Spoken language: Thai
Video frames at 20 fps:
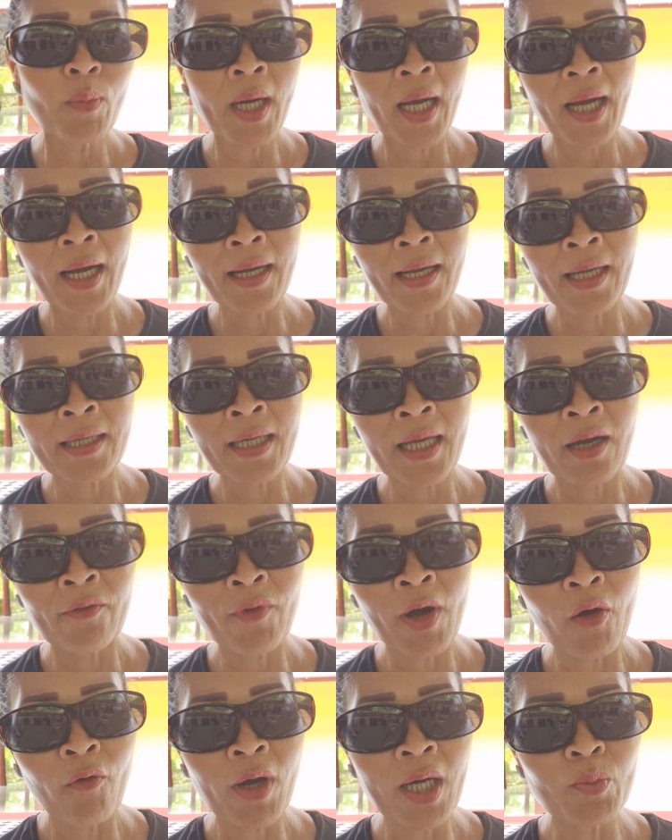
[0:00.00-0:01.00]
มาหากันก็
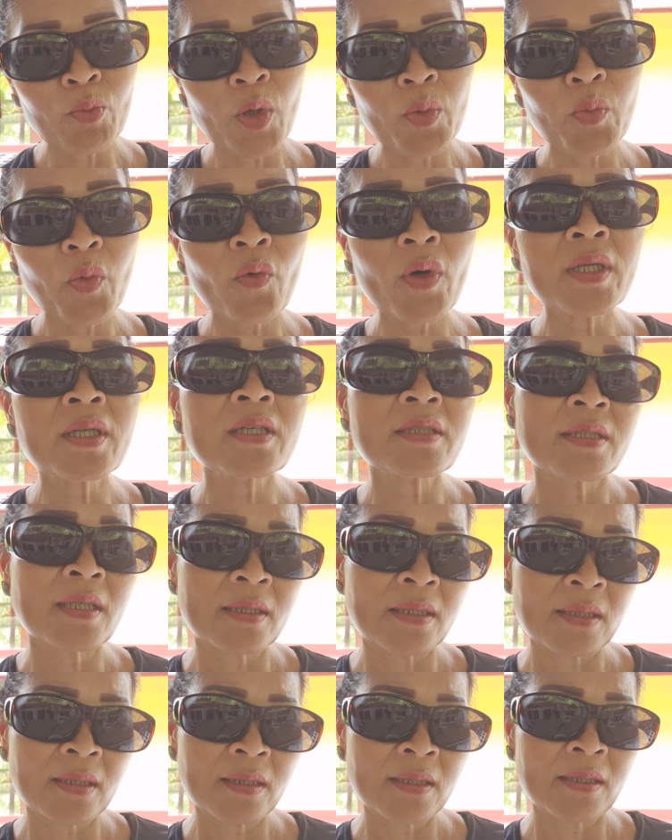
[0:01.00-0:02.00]
เว้ากันม้วนๆเลยจ้ะ
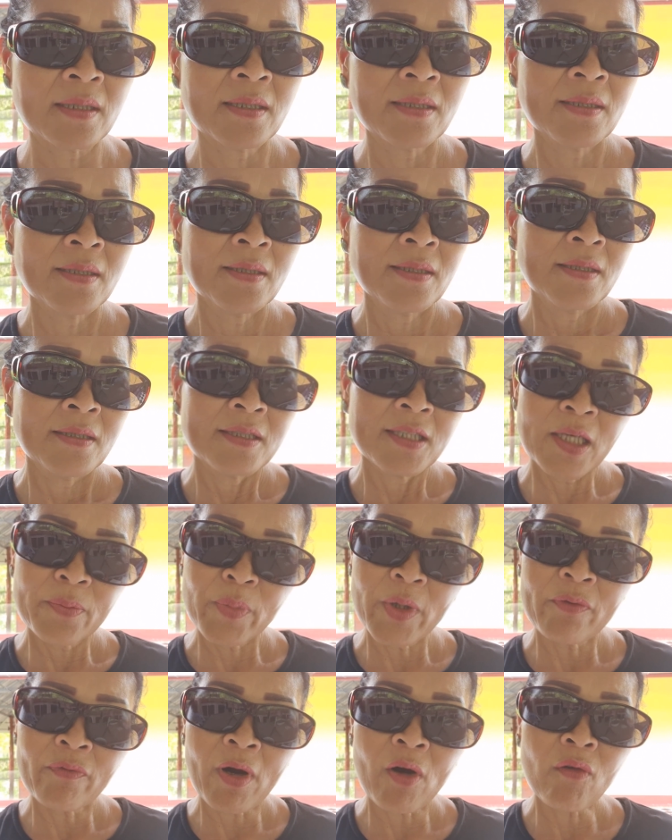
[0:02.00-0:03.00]
เนาะอย่าไป
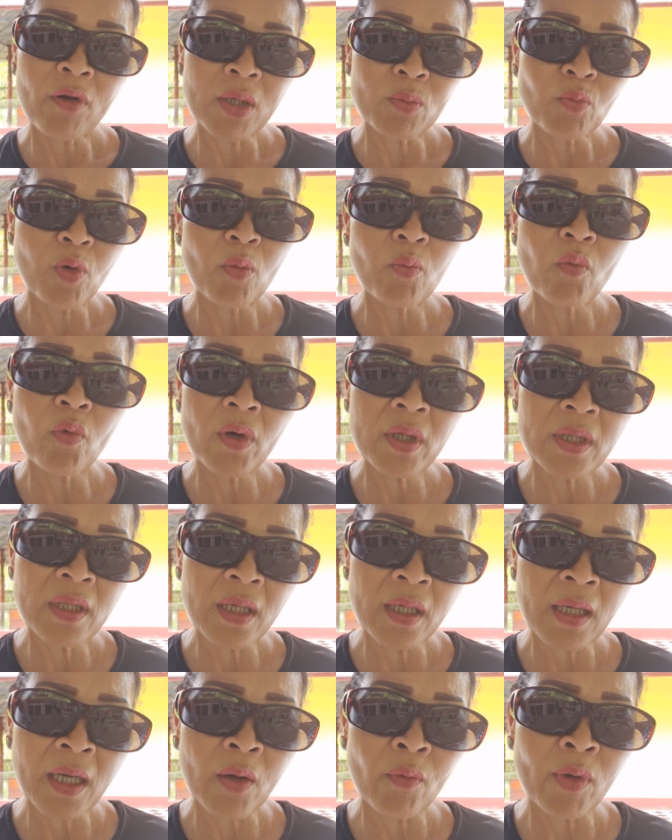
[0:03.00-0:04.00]
เว้ากันบ่ม้วนเลย
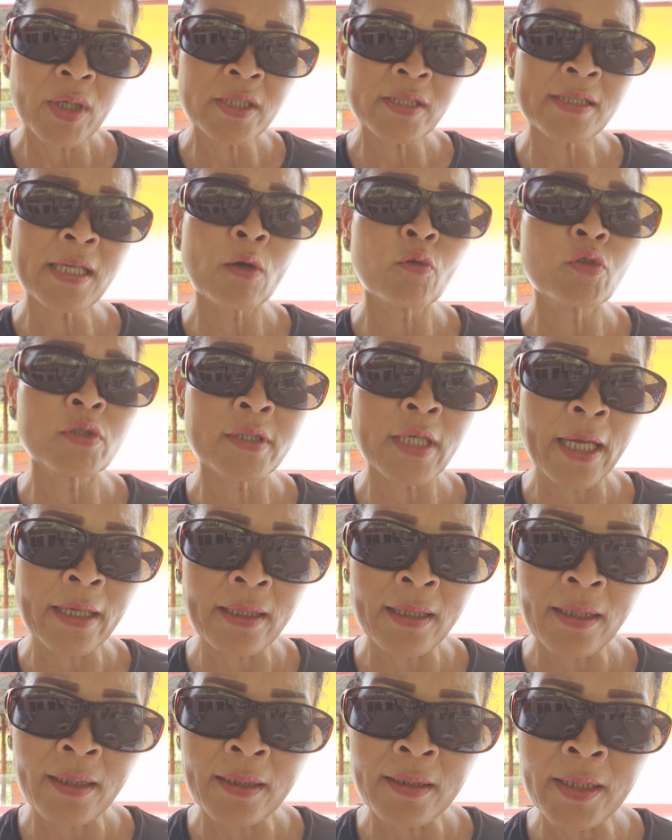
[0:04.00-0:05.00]
ค่ะเขาก็เศร้าใจ
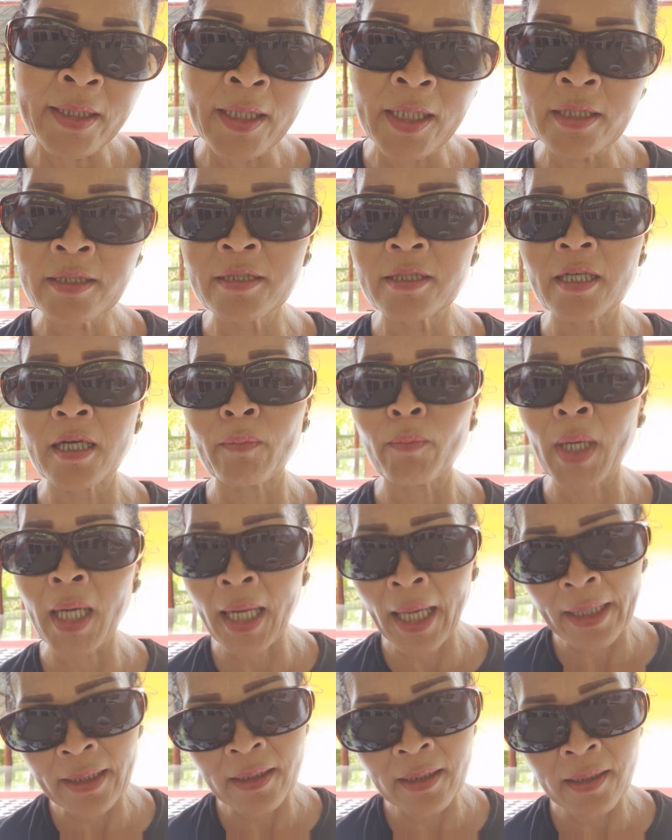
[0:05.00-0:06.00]
เลยค่ะ เอ้ยก็เจอมาห
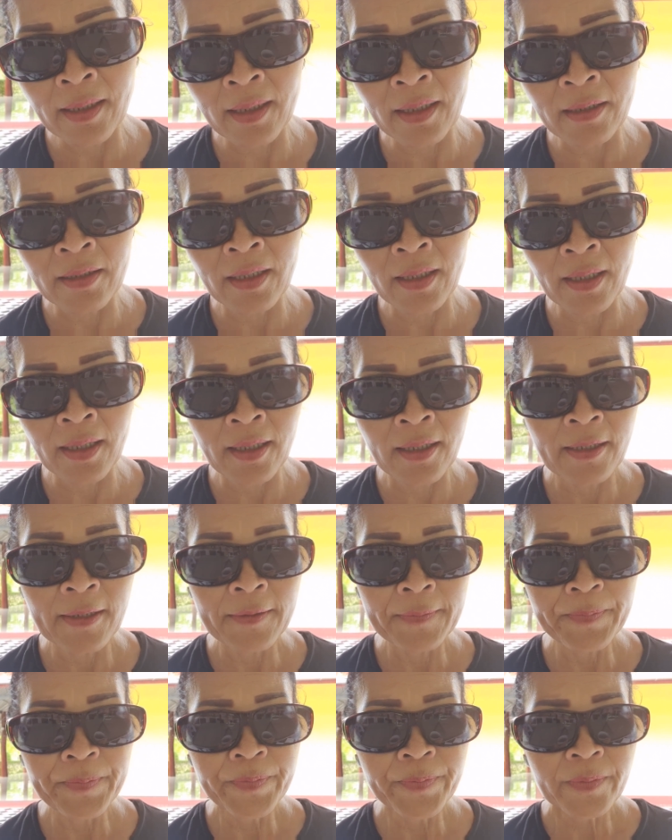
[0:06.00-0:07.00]
ลายเทื่อแล้วเลยค่ะ
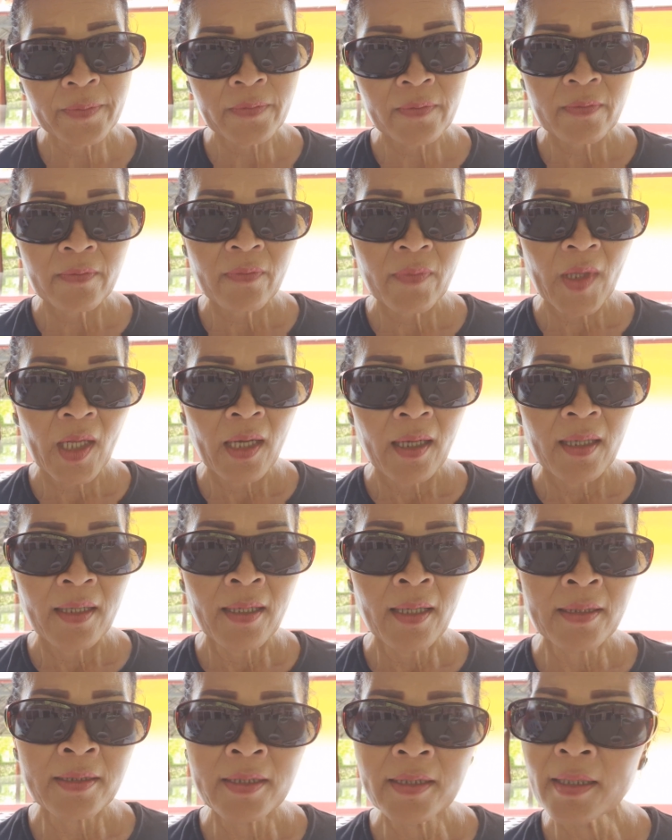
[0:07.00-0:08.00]

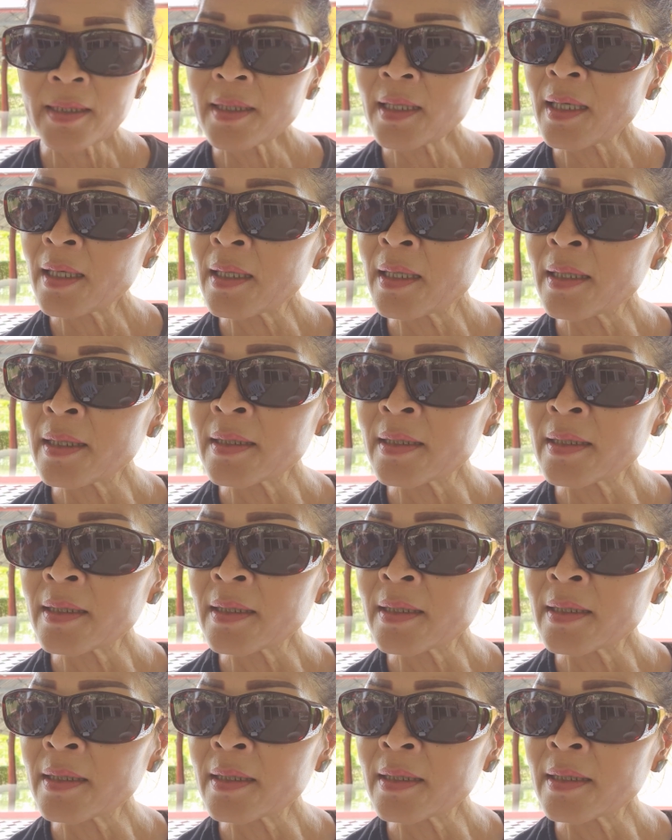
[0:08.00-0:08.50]
ดังเทื่อก็